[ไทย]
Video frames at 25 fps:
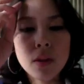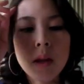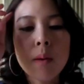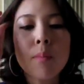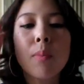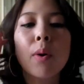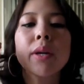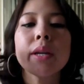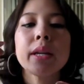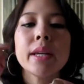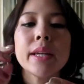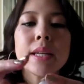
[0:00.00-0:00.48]

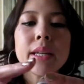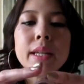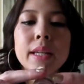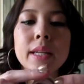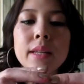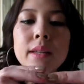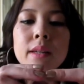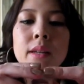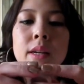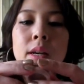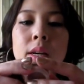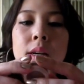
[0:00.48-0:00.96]
พอดีนี้
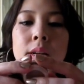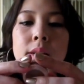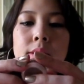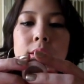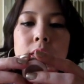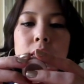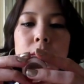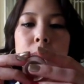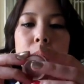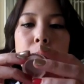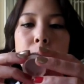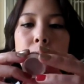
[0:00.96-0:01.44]

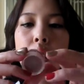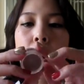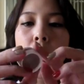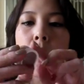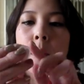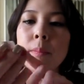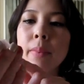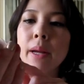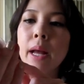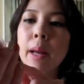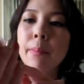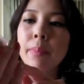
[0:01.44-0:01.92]
ซื้อมาพร้อ
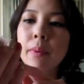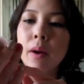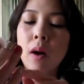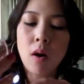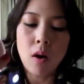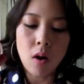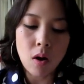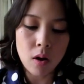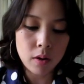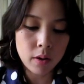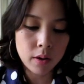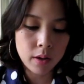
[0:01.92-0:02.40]
มกับข
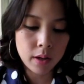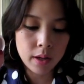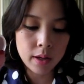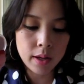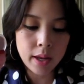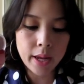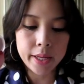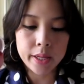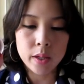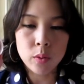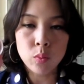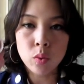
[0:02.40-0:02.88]
อง
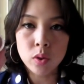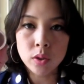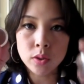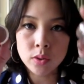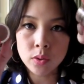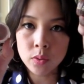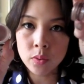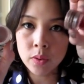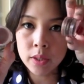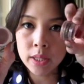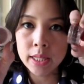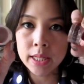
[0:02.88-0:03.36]
ไอวอ
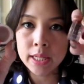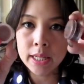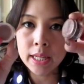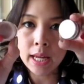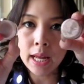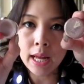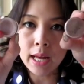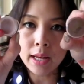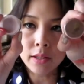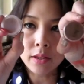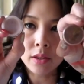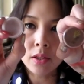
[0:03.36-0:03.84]
ทูรี่นี่
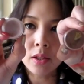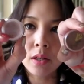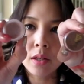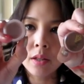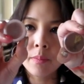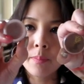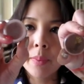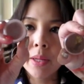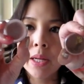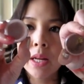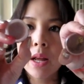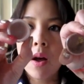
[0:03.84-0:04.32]
ค่ะรึด
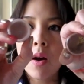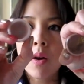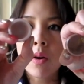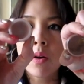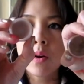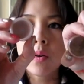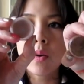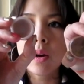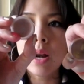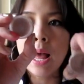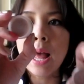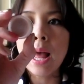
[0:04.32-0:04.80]
เป็นของโล
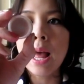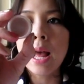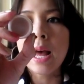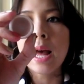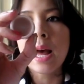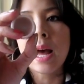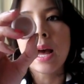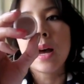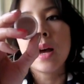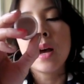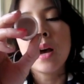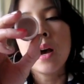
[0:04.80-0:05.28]
ล่า
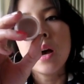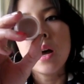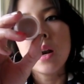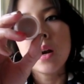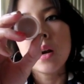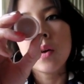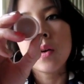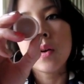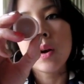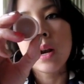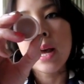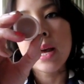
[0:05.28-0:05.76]
ค่ะ
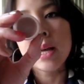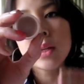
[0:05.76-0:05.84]
โลล่า